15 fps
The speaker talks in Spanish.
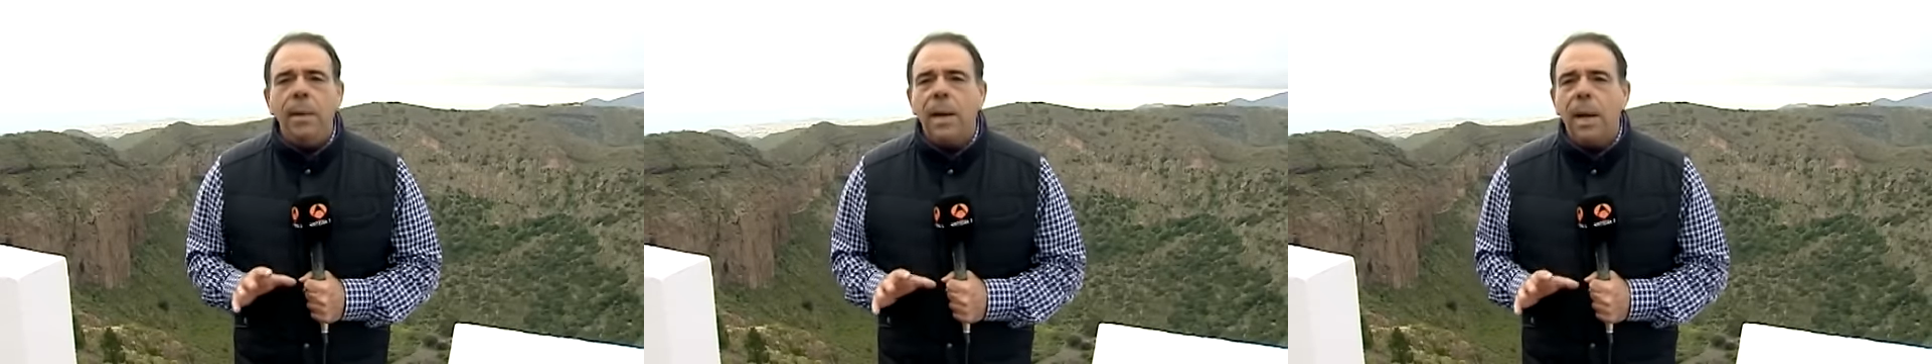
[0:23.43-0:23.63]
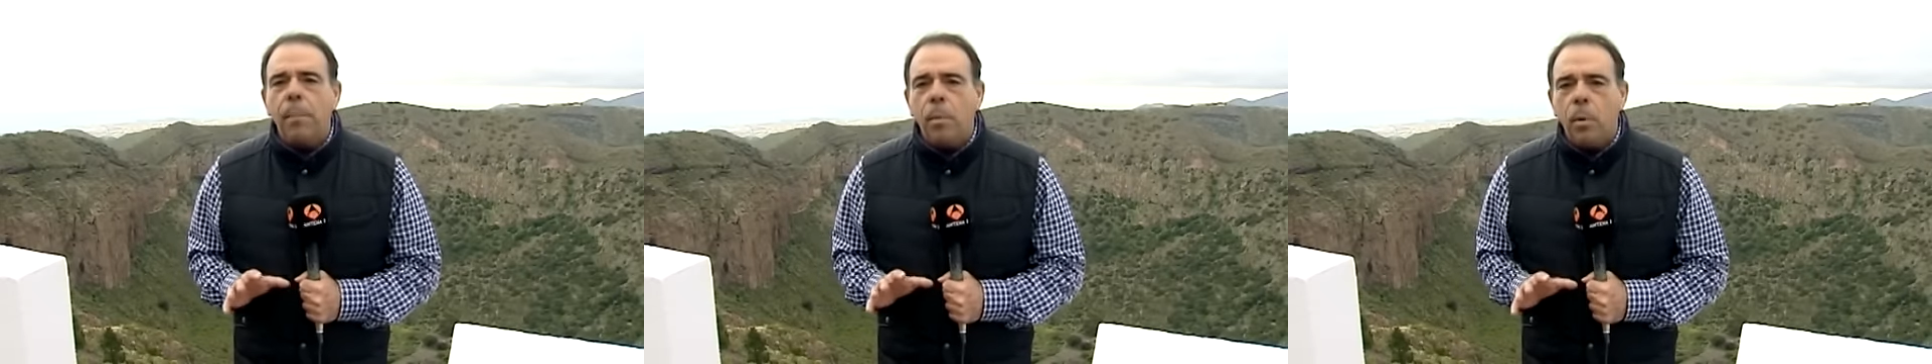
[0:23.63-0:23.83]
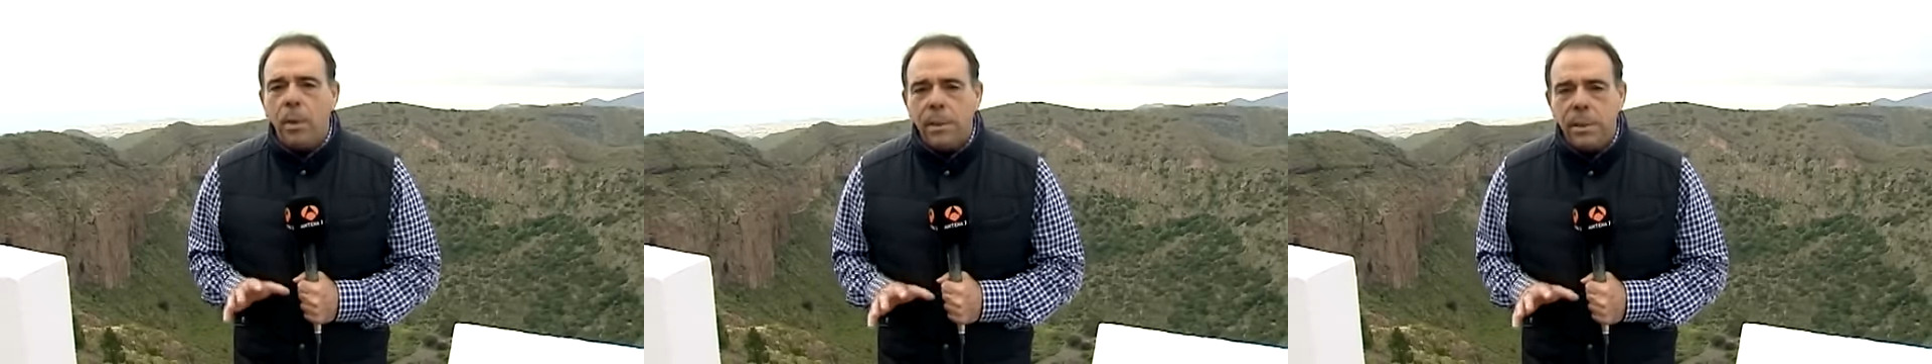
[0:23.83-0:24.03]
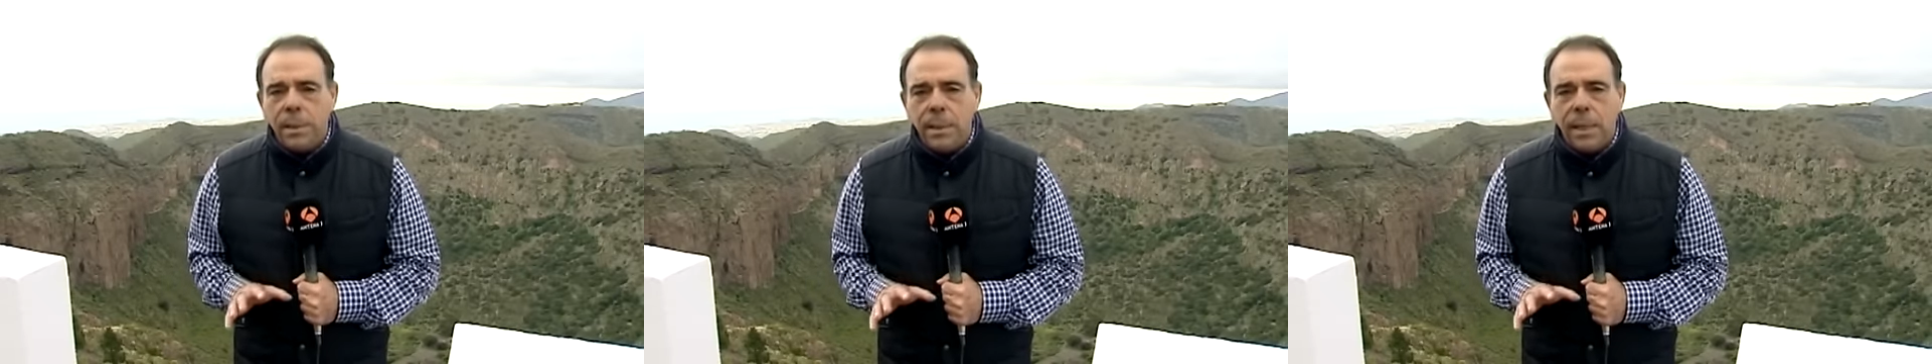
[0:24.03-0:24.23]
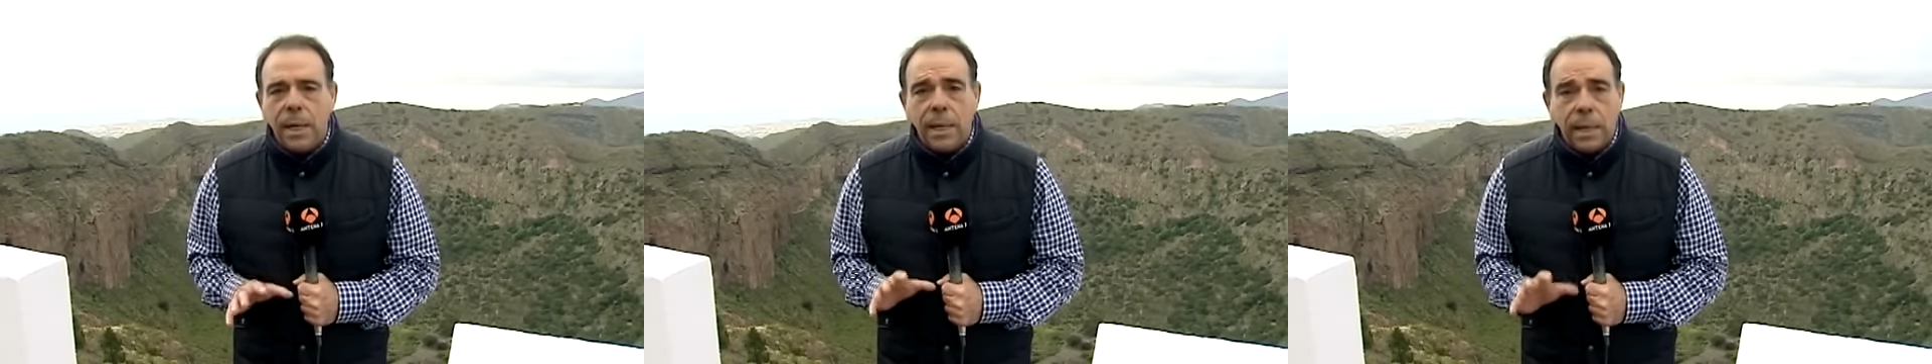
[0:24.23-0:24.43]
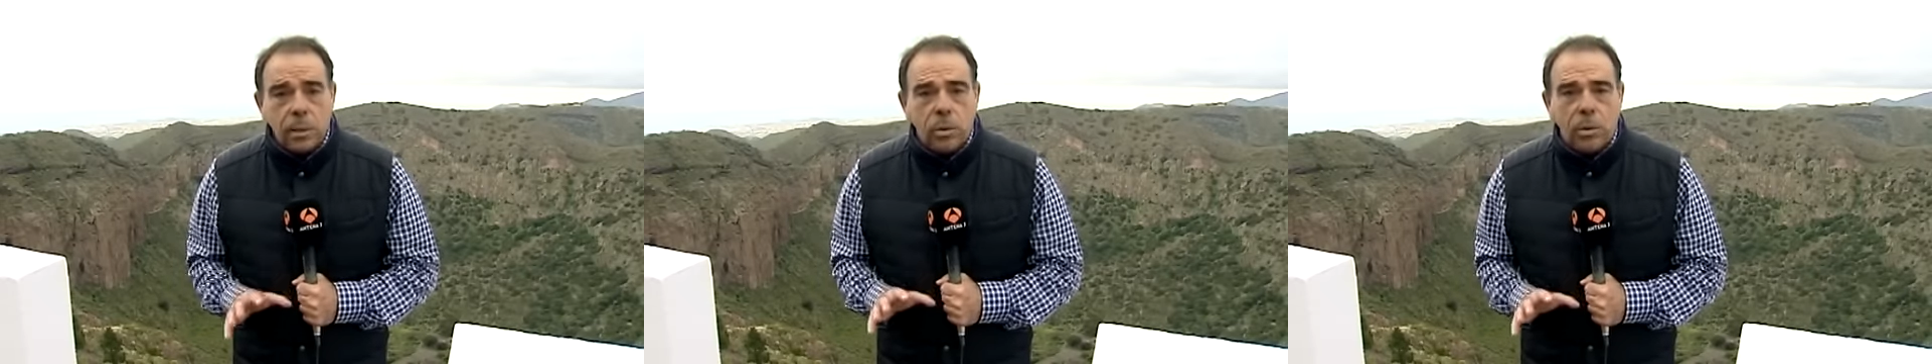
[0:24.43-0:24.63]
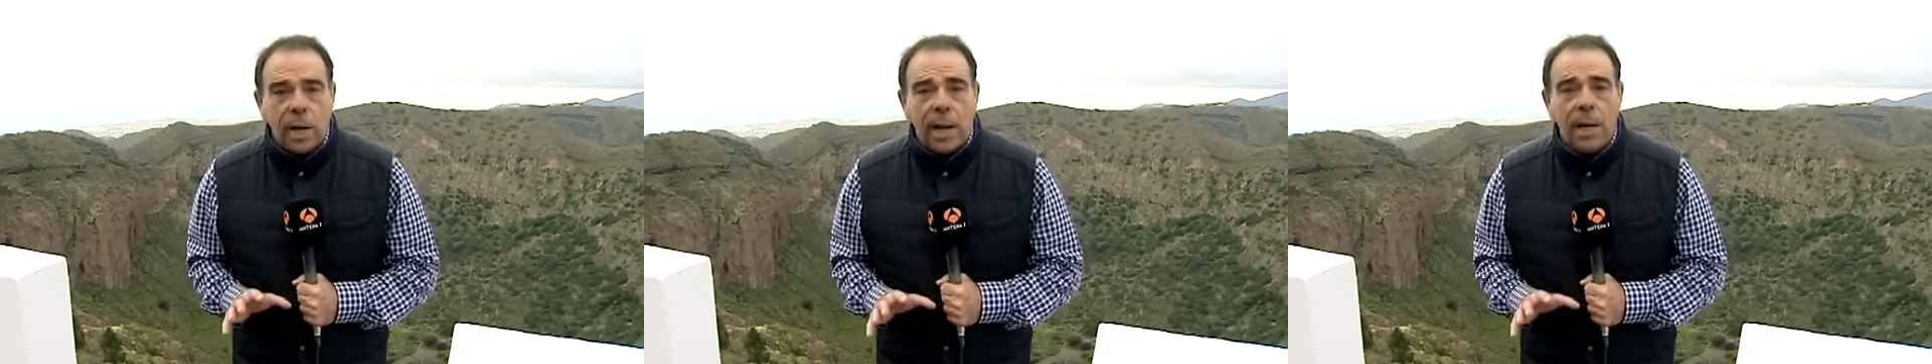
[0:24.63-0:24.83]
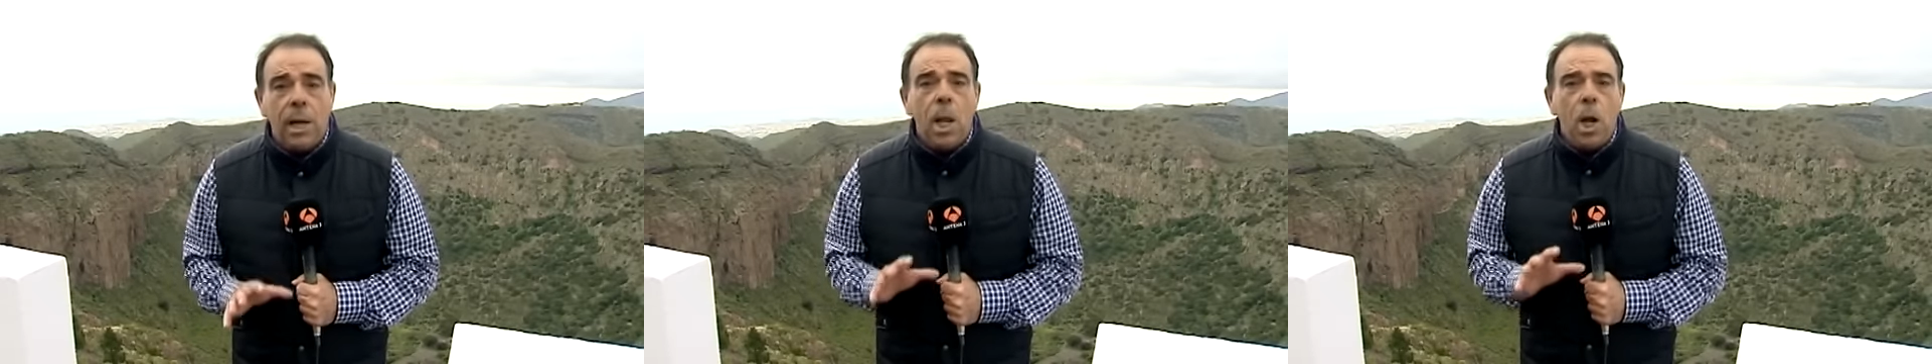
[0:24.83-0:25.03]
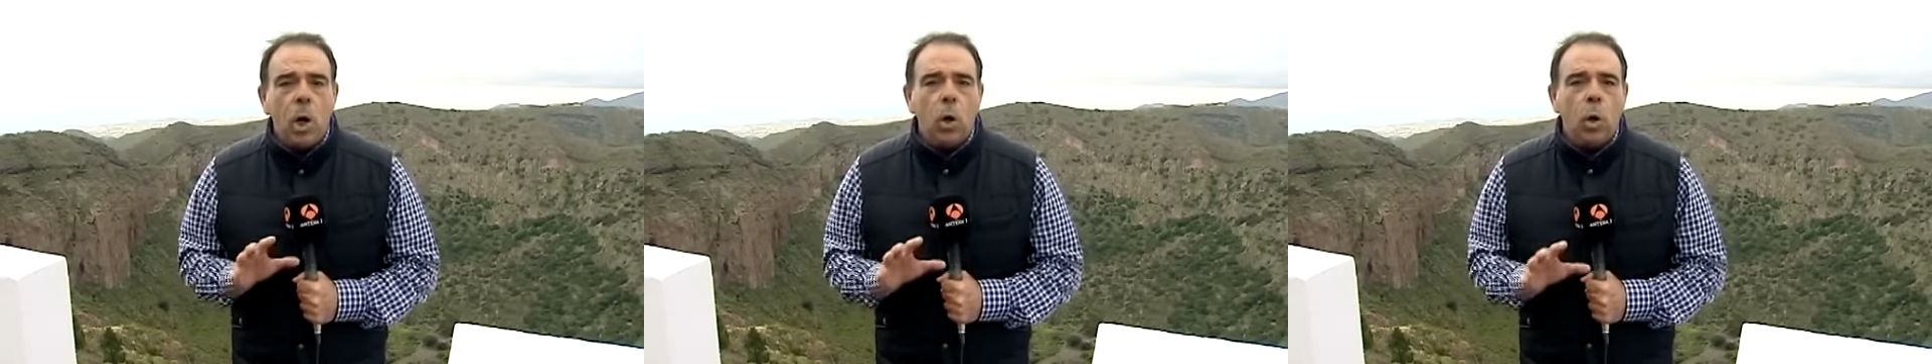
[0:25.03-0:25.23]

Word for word: de la Policía Nacional,